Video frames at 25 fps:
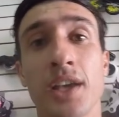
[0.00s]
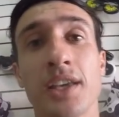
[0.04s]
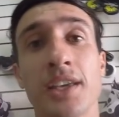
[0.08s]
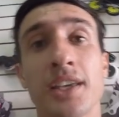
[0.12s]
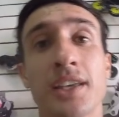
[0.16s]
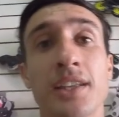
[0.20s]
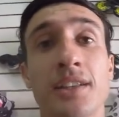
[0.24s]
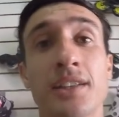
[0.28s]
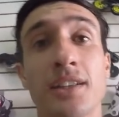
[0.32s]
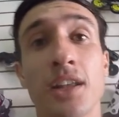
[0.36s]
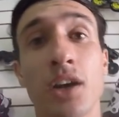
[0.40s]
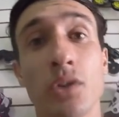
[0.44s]

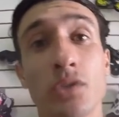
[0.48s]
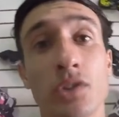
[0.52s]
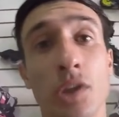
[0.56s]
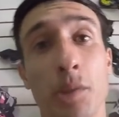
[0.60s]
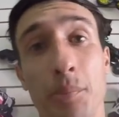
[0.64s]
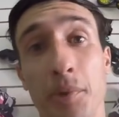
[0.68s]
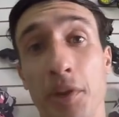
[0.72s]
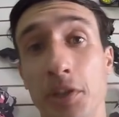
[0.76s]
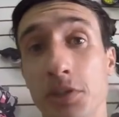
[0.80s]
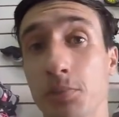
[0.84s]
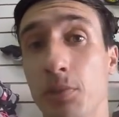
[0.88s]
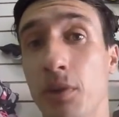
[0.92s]
Então, da
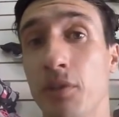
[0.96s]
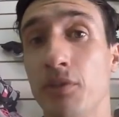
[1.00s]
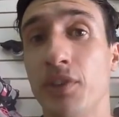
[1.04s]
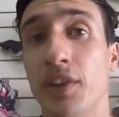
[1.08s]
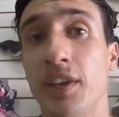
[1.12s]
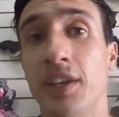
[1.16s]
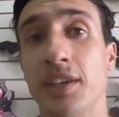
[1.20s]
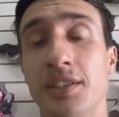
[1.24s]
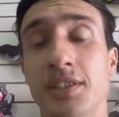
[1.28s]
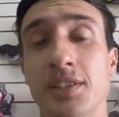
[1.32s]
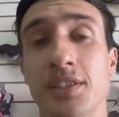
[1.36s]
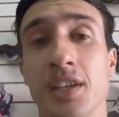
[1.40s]
próxima
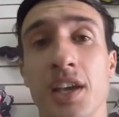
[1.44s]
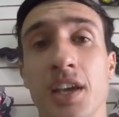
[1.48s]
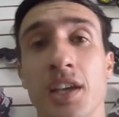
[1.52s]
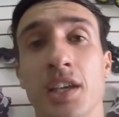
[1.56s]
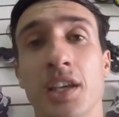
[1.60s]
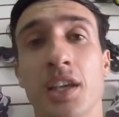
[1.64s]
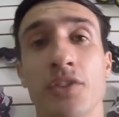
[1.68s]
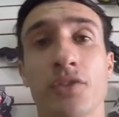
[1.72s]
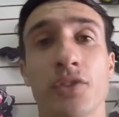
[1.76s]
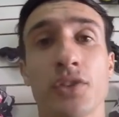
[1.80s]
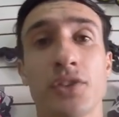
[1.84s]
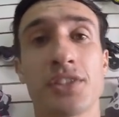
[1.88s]
vez
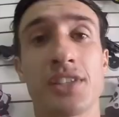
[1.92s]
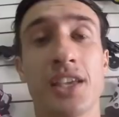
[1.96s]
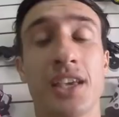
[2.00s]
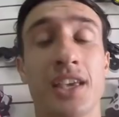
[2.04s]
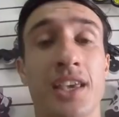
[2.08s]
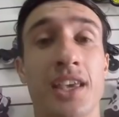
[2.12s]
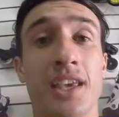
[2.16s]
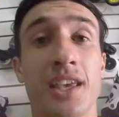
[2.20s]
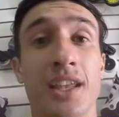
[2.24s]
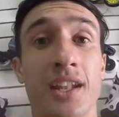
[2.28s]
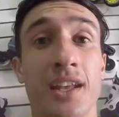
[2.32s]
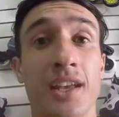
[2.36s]
que você
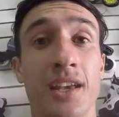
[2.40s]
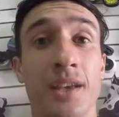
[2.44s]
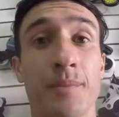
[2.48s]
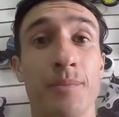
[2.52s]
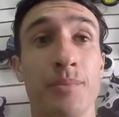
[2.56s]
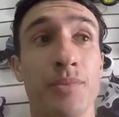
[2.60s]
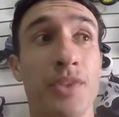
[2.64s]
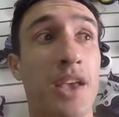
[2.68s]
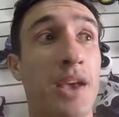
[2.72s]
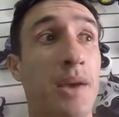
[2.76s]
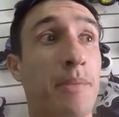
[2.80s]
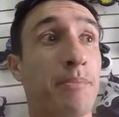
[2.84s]

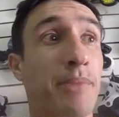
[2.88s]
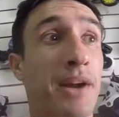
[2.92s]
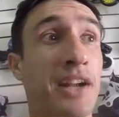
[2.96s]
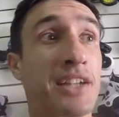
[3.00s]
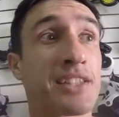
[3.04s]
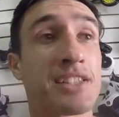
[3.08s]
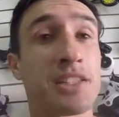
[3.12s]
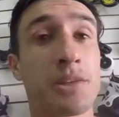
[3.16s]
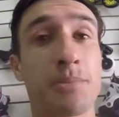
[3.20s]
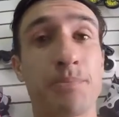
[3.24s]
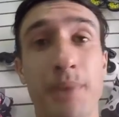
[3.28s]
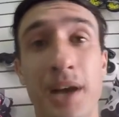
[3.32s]
querer
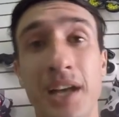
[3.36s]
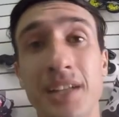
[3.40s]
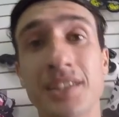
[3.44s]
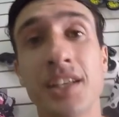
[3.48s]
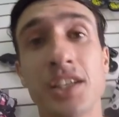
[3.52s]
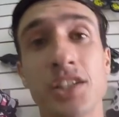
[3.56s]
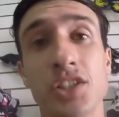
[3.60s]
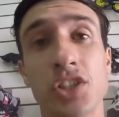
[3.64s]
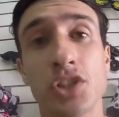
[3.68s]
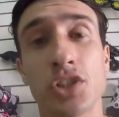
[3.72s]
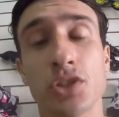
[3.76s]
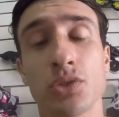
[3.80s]
participar
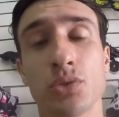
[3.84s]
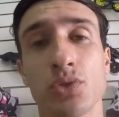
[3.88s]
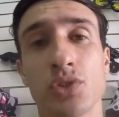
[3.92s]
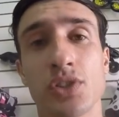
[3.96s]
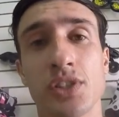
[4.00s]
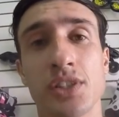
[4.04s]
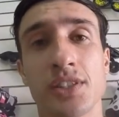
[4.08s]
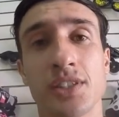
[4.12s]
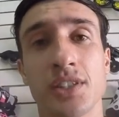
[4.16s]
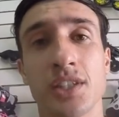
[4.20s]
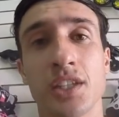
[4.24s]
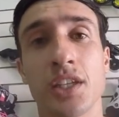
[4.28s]
da Edit
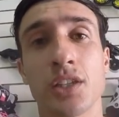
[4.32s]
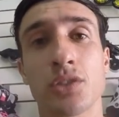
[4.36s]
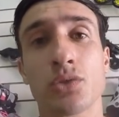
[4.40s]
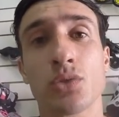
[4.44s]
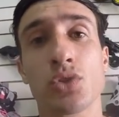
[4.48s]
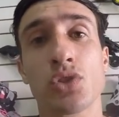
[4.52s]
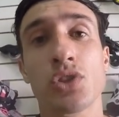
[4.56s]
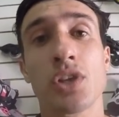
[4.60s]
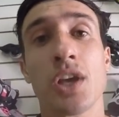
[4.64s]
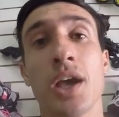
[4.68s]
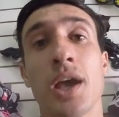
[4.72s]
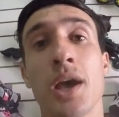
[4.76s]
dos
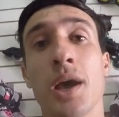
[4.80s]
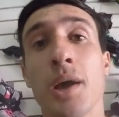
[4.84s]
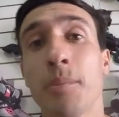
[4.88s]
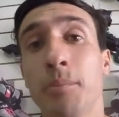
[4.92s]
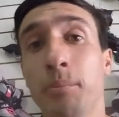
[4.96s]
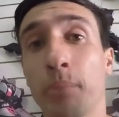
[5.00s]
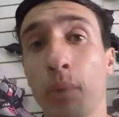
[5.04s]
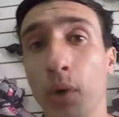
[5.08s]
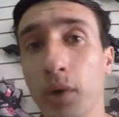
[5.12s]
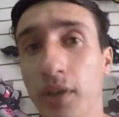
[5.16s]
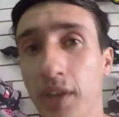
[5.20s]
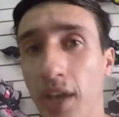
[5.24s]
Inscritos,
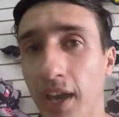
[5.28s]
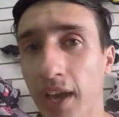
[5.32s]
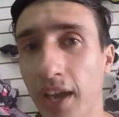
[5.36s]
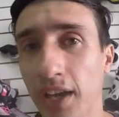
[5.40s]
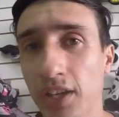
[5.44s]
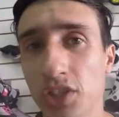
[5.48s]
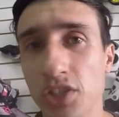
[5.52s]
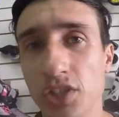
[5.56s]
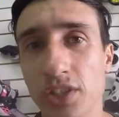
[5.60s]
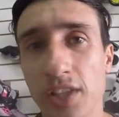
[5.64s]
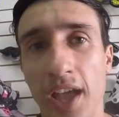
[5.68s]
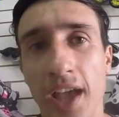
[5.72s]
põe a
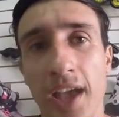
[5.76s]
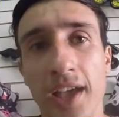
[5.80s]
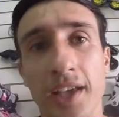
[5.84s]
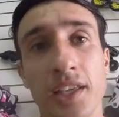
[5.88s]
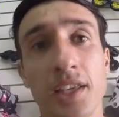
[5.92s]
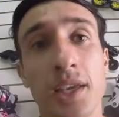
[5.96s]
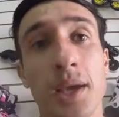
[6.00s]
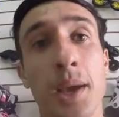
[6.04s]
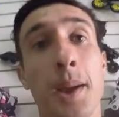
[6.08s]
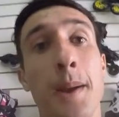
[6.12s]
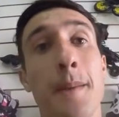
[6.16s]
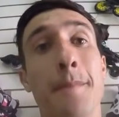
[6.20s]

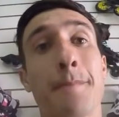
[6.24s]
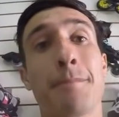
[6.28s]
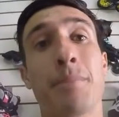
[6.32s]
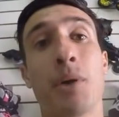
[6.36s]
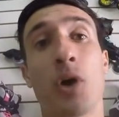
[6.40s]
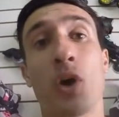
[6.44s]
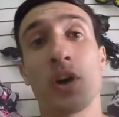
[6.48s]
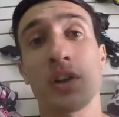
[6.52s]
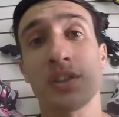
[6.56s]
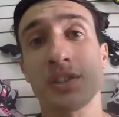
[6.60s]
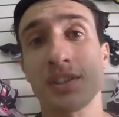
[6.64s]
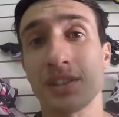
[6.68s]
hashtag,
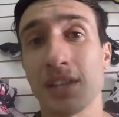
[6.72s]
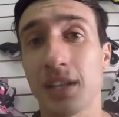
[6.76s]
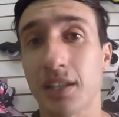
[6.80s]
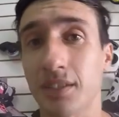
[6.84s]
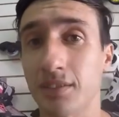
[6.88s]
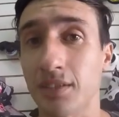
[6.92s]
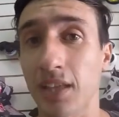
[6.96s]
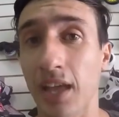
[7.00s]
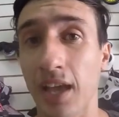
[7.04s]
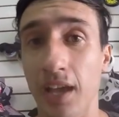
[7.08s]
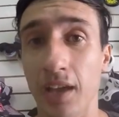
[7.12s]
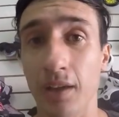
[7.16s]
posta
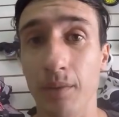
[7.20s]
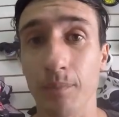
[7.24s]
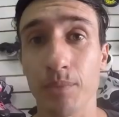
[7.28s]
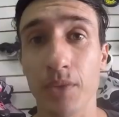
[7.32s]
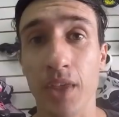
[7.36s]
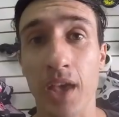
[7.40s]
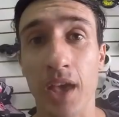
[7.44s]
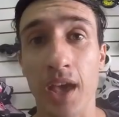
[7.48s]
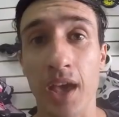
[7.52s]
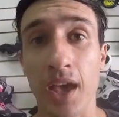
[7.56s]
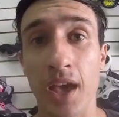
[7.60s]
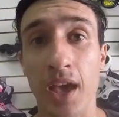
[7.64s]
até
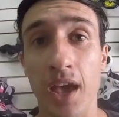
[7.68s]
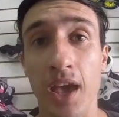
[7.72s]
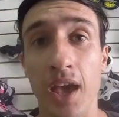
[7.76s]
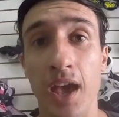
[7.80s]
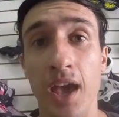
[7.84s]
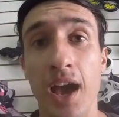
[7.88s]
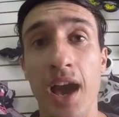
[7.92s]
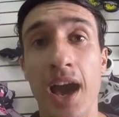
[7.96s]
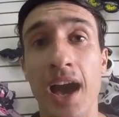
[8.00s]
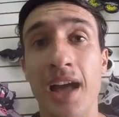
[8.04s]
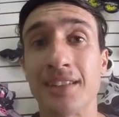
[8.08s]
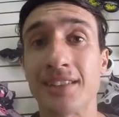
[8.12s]

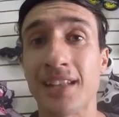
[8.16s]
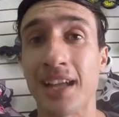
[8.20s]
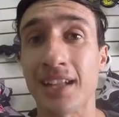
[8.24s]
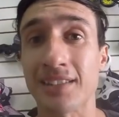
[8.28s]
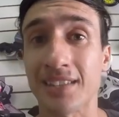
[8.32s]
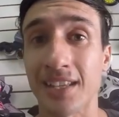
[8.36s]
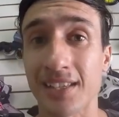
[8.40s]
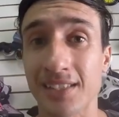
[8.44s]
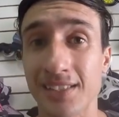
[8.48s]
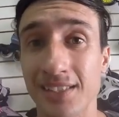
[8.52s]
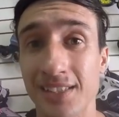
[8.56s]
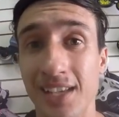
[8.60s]
é, a
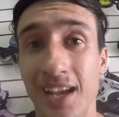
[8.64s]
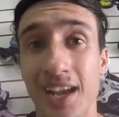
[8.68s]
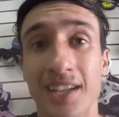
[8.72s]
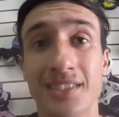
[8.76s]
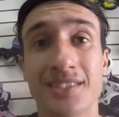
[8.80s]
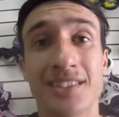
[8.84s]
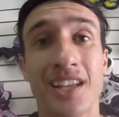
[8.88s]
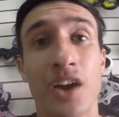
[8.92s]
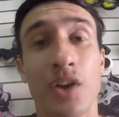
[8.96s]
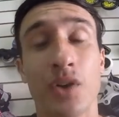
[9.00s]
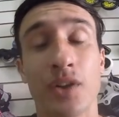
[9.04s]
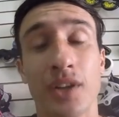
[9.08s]
data
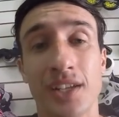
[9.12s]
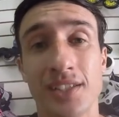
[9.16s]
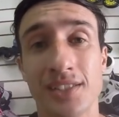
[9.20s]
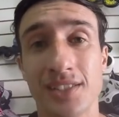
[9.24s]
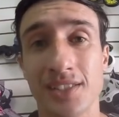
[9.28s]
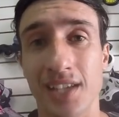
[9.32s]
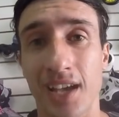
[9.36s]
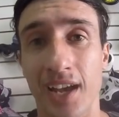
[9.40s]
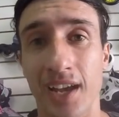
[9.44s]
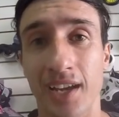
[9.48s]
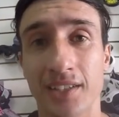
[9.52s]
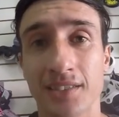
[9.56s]
certa, é a hora
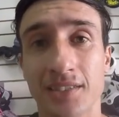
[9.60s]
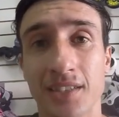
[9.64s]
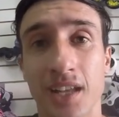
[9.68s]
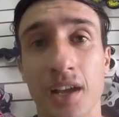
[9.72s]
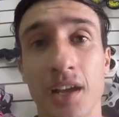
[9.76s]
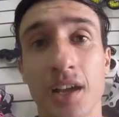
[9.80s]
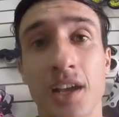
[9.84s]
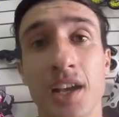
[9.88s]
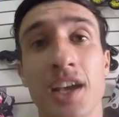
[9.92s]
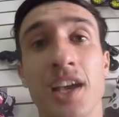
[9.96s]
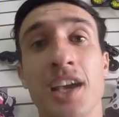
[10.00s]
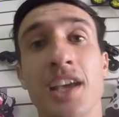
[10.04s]

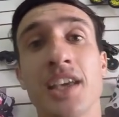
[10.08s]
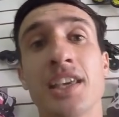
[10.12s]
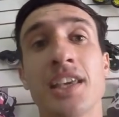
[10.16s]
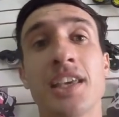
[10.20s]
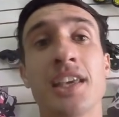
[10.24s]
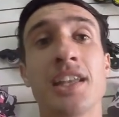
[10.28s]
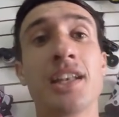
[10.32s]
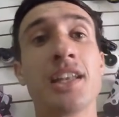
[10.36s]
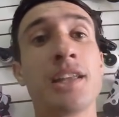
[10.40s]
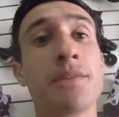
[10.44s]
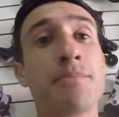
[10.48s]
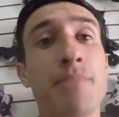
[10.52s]
certa
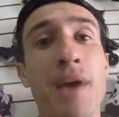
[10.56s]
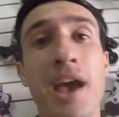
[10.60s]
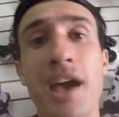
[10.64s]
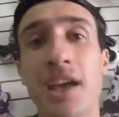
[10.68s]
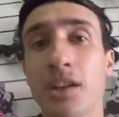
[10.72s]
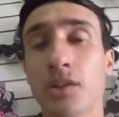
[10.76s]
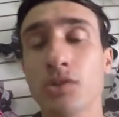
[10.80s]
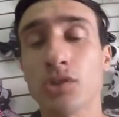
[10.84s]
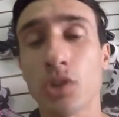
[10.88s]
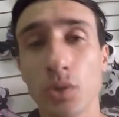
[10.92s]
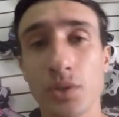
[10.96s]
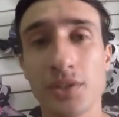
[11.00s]
e
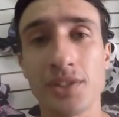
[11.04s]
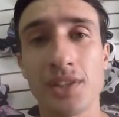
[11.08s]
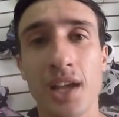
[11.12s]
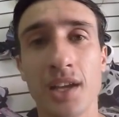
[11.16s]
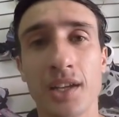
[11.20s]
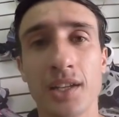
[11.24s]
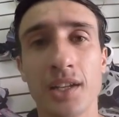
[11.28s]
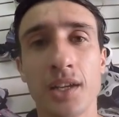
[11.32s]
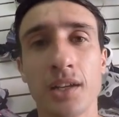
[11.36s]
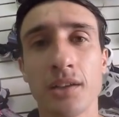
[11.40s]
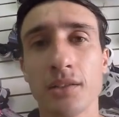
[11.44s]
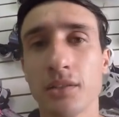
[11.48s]
libera o teu
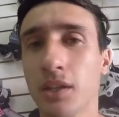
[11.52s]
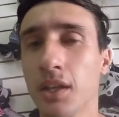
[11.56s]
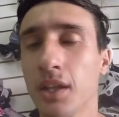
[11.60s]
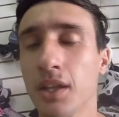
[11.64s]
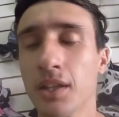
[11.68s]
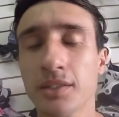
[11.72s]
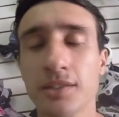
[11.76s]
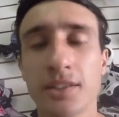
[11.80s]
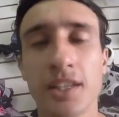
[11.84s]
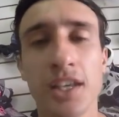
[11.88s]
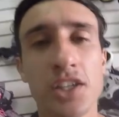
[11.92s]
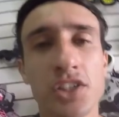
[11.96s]
Instagram
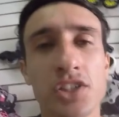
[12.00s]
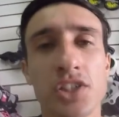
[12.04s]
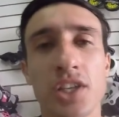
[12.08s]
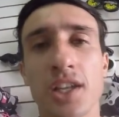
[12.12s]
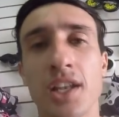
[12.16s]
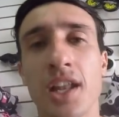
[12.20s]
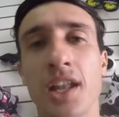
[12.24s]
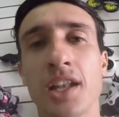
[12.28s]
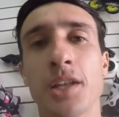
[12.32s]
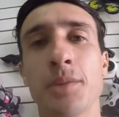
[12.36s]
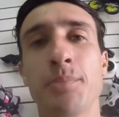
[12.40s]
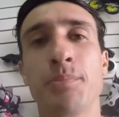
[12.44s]
deixa
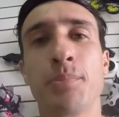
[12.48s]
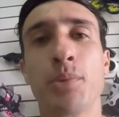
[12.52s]
ele ali